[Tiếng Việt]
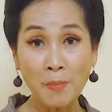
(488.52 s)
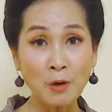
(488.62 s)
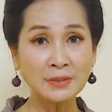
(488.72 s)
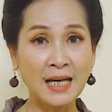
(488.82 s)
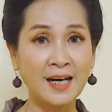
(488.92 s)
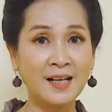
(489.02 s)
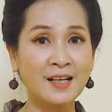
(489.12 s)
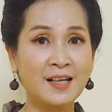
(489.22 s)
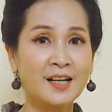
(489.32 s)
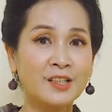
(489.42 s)
mong rằng
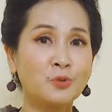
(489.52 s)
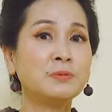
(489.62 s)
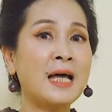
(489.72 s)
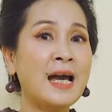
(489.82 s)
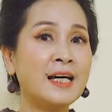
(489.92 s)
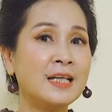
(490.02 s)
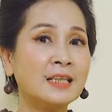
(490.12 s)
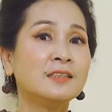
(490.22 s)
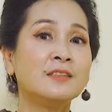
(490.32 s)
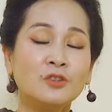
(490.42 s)
chúng ta khi đã
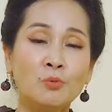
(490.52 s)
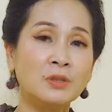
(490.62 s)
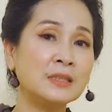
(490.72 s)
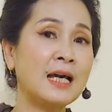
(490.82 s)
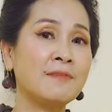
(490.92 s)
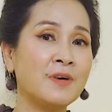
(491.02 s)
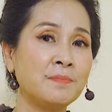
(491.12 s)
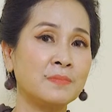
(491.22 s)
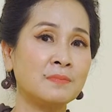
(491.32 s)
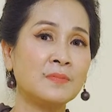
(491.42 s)
sử dụng những sản phẩm
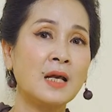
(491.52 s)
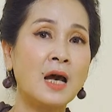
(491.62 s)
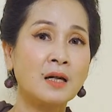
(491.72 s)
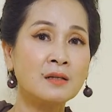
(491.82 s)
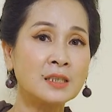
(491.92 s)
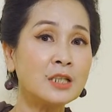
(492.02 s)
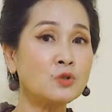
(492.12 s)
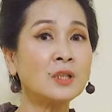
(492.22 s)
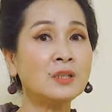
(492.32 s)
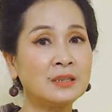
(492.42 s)
được chiết
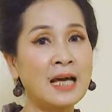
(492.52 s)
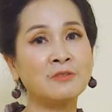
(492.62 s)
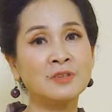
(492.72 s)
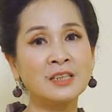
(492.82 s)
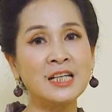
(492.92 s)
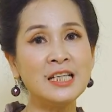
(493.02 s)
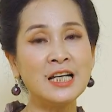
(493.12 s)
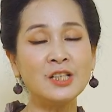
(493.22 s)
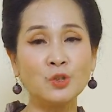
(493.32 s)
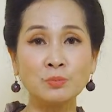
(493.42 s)
xuất từ thảo dược thiên
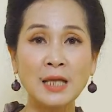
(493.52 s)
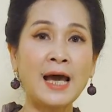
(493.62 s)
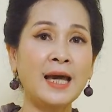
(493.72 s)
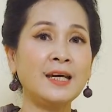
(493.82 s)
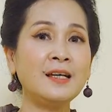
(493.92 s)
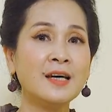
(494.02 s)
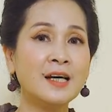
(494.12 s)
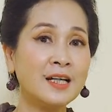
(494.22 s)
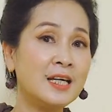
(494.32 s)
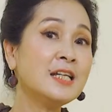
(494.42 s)
nhiên chúng ta hãy
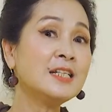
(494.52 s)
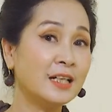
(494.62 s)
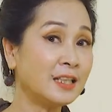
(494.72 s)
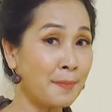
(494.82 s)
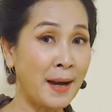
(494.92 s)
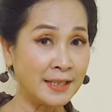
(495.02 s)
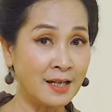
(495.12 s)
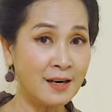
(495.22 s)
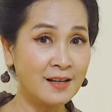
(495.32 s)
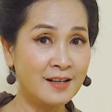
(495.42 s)
kiên nhẫn các bạn
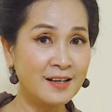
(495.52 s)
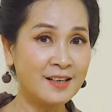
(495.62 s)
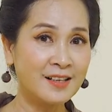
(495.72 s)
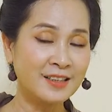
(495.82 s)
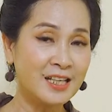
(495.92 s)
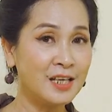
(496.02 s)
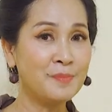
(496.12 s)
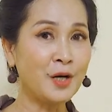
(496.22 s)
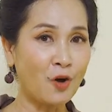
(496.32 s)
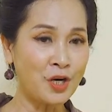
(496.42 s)
nhé thì
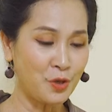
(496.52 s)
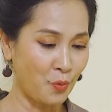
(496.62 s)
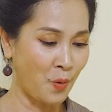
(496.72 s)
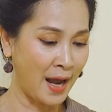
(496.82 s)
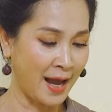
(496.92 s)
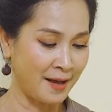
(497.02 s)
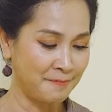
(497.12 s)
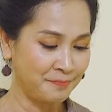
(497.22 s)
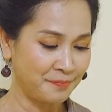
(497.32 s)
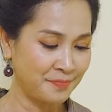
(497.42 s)
mới có hiệu quả
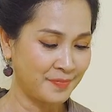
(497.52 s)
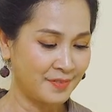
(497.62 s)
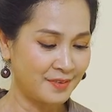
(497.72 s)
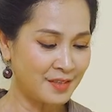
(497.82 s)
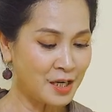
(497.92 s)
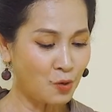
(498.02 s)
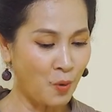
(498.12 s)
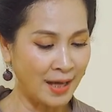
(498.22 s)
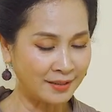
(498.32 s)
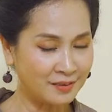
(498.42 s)
đây
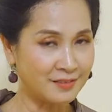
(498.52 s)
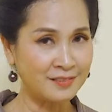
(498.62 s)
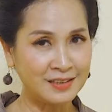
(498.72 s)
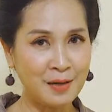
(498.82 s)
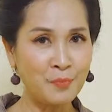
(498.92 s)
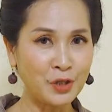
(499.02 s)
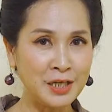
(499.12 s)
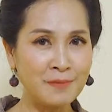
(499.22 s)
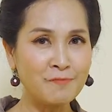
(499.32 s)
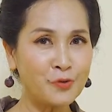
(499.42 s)
quả thực là một
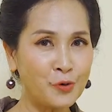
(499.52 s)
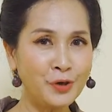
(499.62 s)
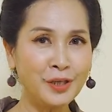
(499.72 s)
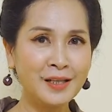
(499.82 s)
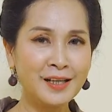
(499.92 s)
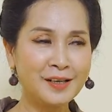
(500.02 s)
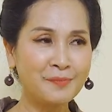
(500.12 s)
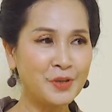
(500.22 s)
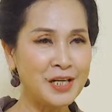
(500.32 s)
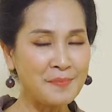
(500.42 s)
niềm vui
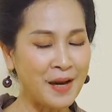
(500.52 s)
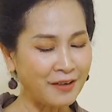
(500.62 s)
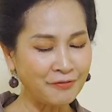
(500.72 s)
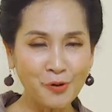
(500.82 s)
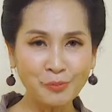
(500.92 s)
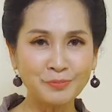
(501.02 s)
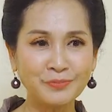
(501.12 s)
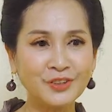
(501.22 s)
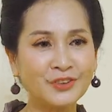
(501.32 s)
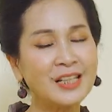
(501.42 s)
một niềm hạnh phúc
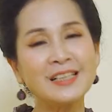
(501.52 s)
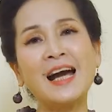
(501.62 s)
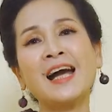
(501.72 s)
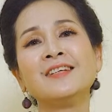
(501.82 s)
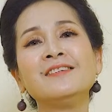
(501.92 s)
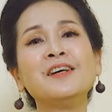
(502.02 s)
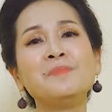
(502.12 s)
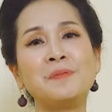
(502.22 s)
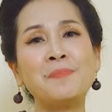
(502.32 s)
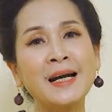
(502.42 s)
cho tất cả những người
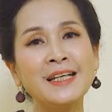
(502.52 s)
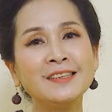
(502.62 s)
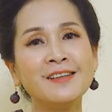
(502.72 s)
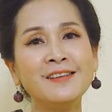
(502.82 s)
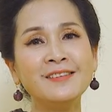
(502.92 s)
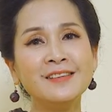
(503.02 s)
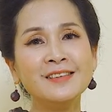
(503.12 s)
bị Bắc Kinh Sơn